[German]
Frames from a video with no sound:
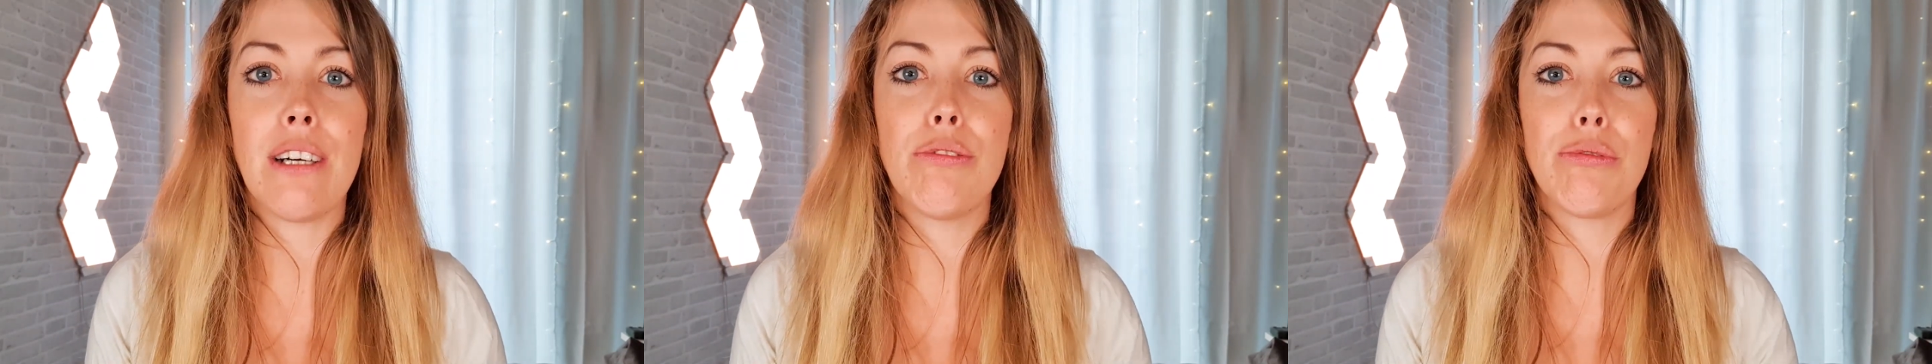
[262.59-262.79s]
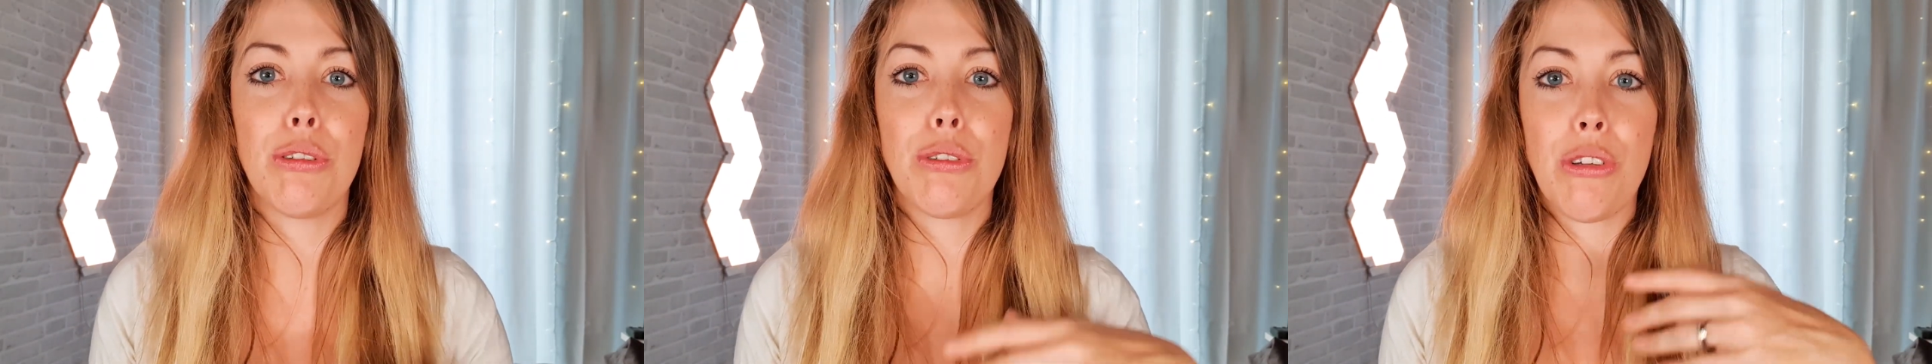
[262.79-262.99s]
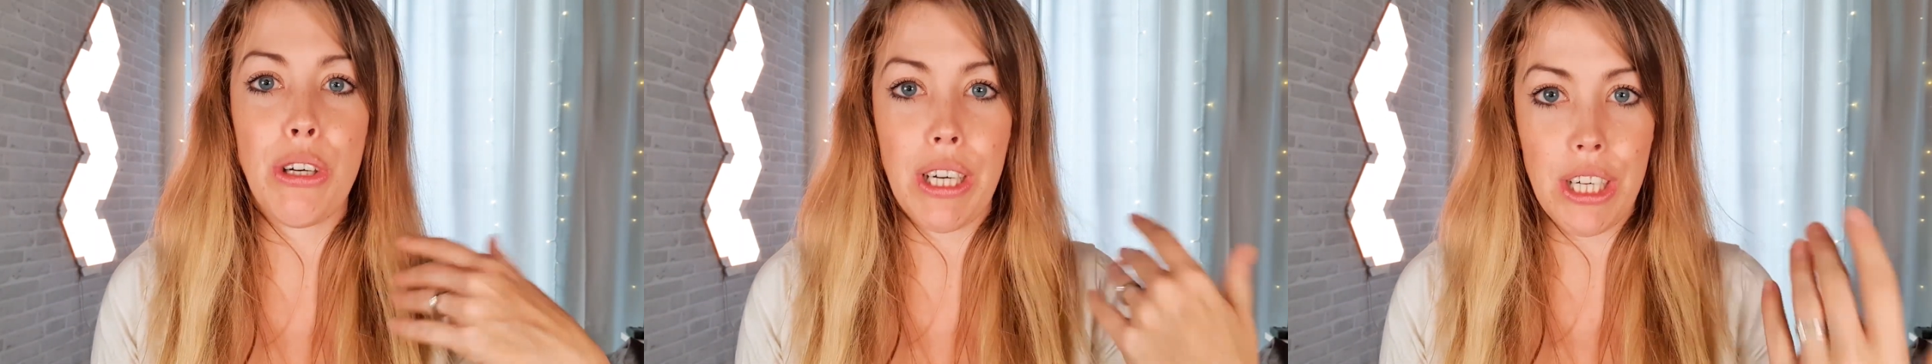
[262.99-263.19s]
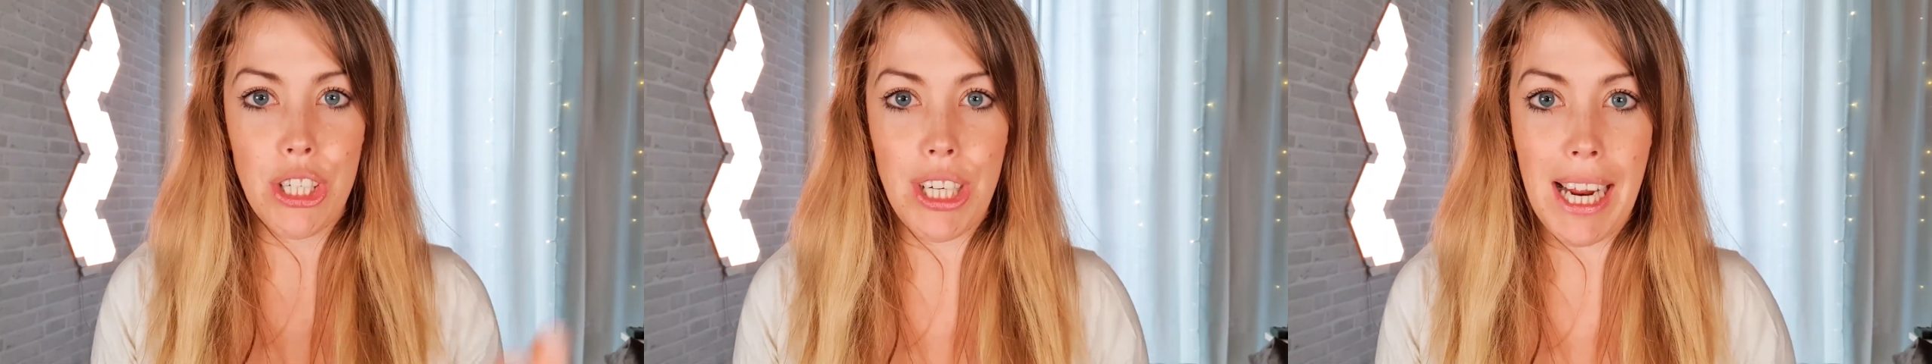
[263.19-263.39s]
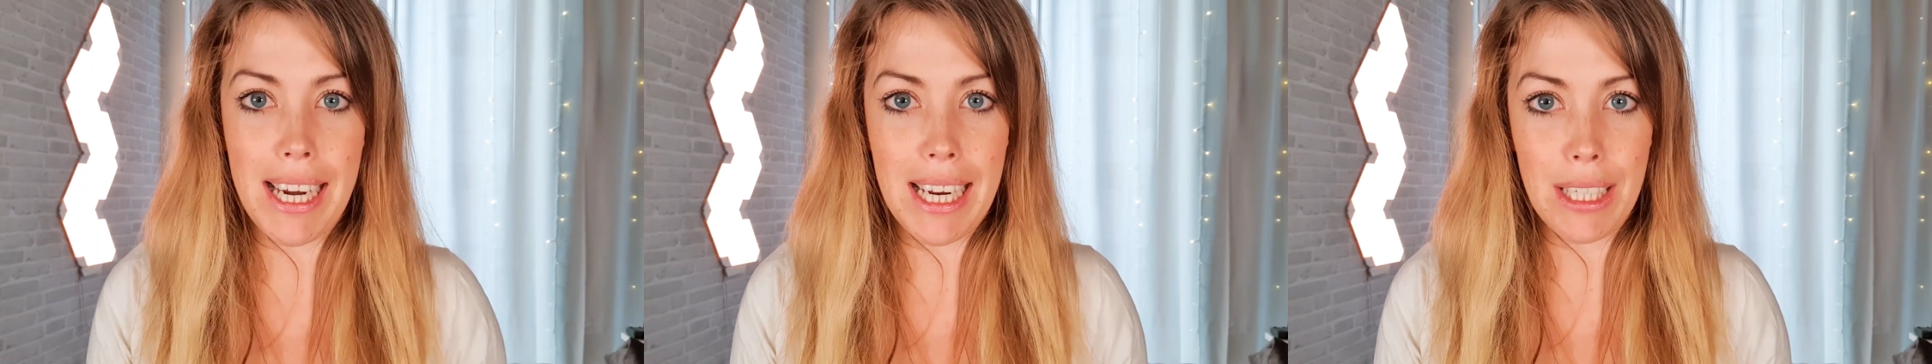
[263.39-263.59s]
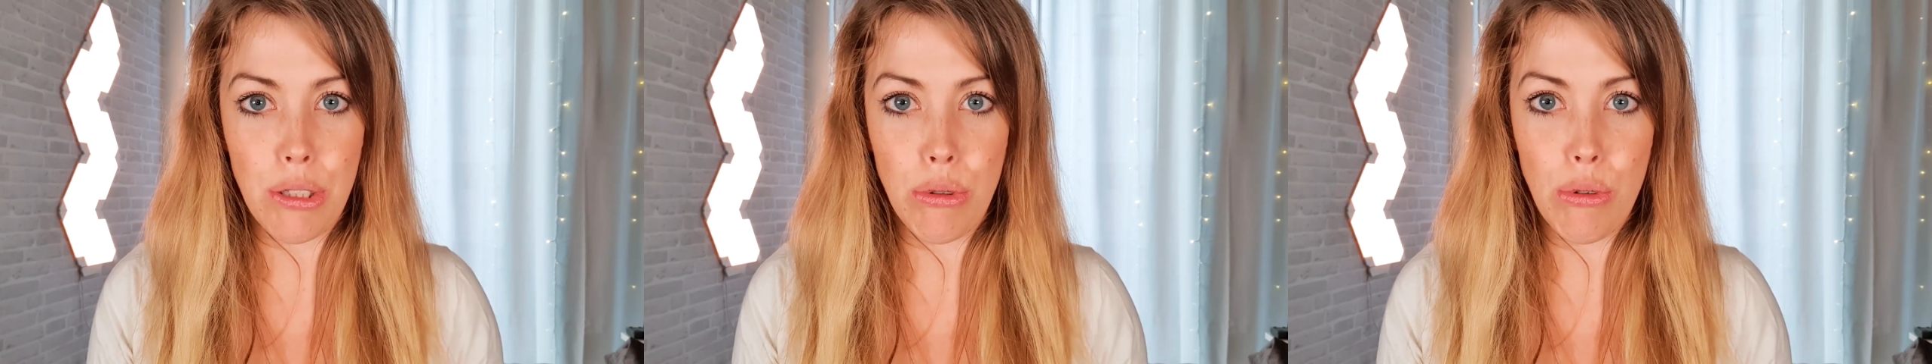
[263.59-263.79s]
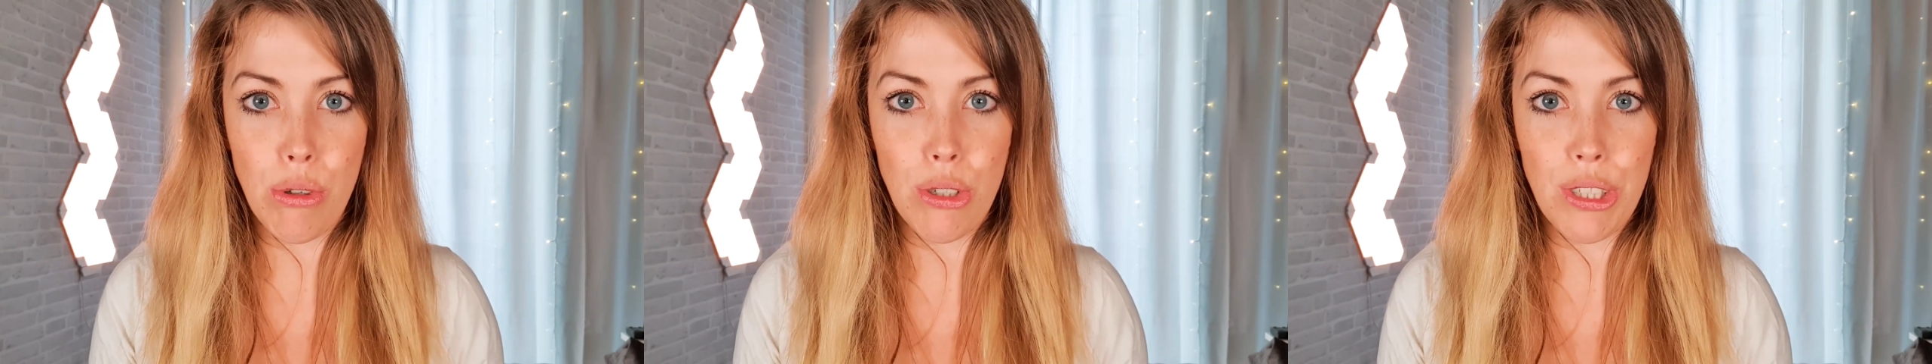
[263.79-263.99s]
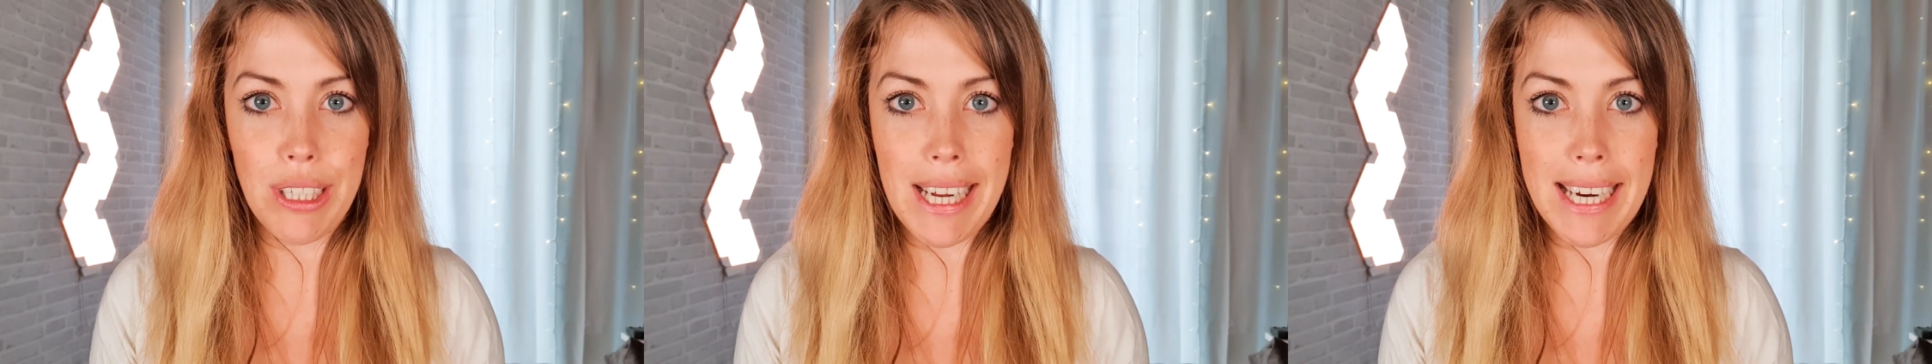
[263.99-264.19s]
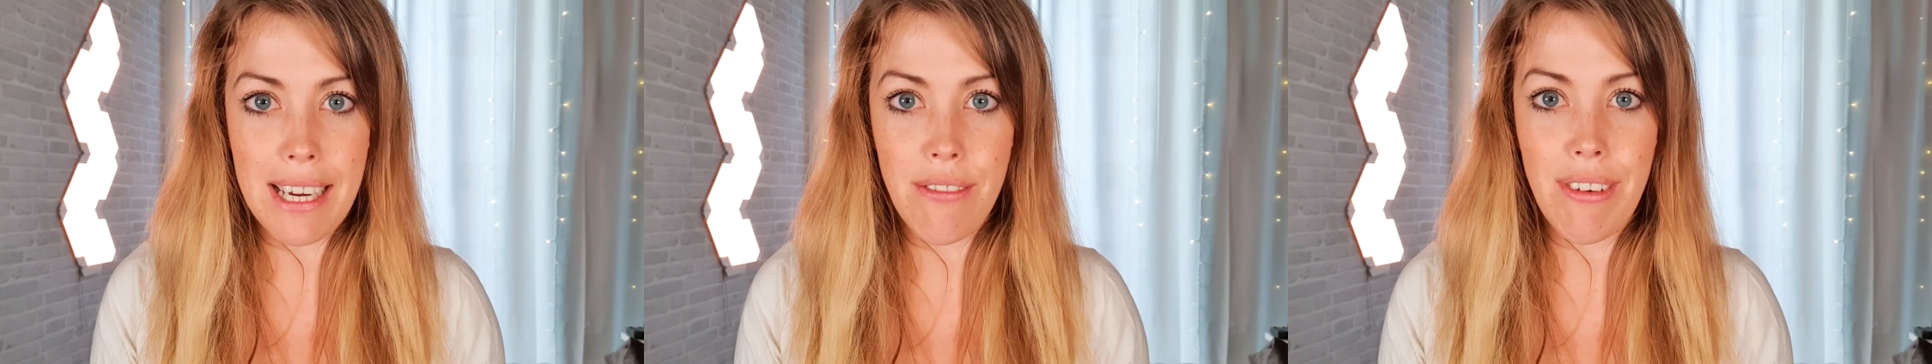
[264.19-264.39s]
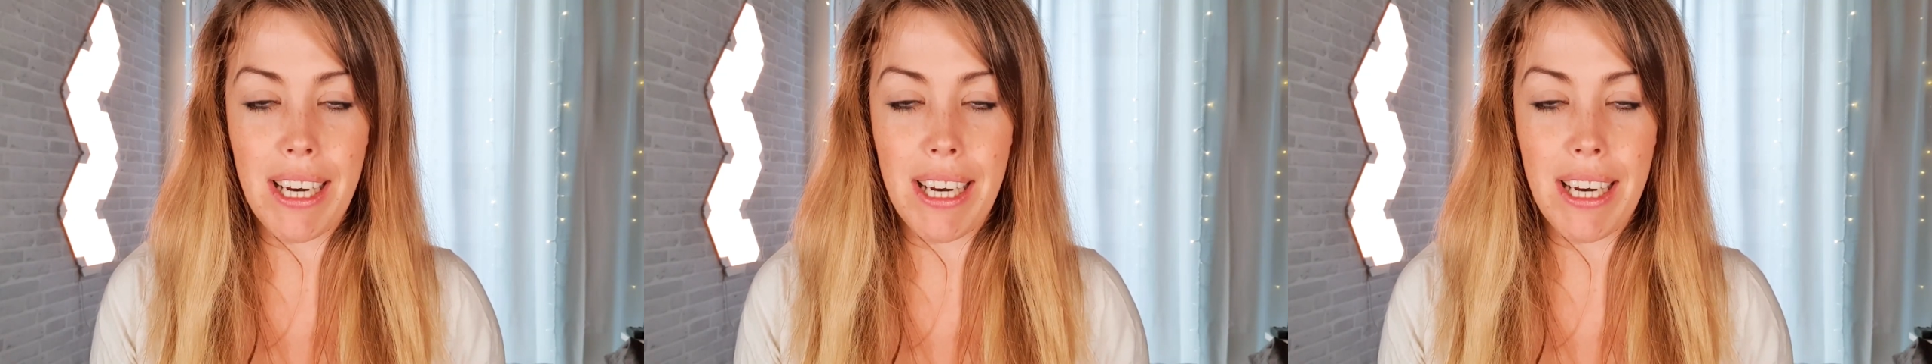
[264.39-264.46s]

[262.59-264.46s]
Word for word: aufgrund eurer Standardzykluslänge,